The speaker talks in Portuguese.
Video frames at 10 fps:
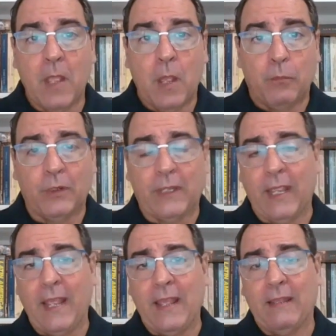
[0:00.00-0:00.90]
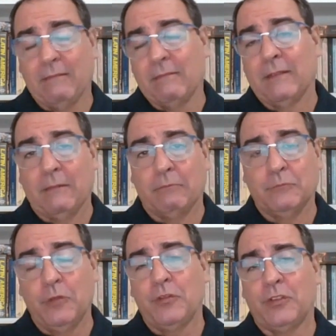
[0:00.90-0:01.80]
nos Estados Unidos
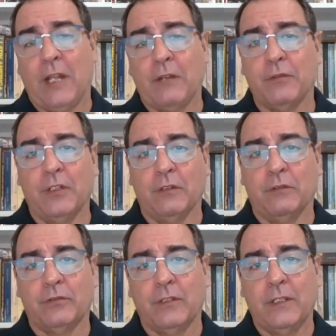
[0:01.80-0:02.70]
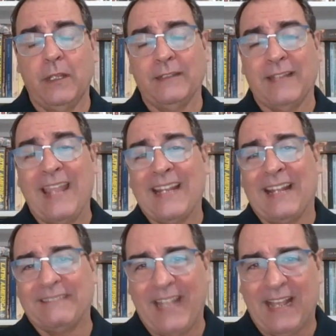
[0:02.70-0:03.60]
e na Inglaterra, especialmente
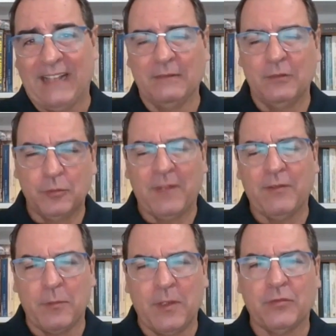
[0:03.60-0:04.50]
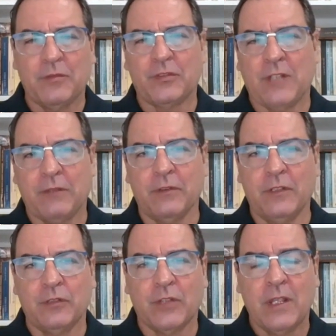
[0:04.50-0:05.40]
nos Estados Unidos e na Inglaterra,
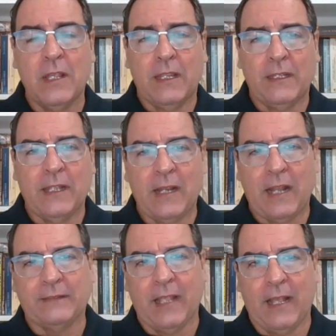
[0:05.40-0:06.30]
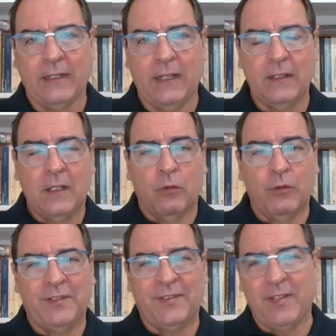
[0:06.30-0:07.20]
né, os CEOs estão, é,
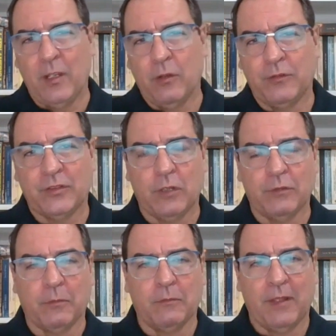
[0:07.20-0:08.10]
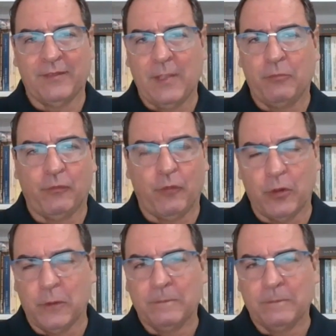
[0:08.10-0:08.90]
sempre foram é, temas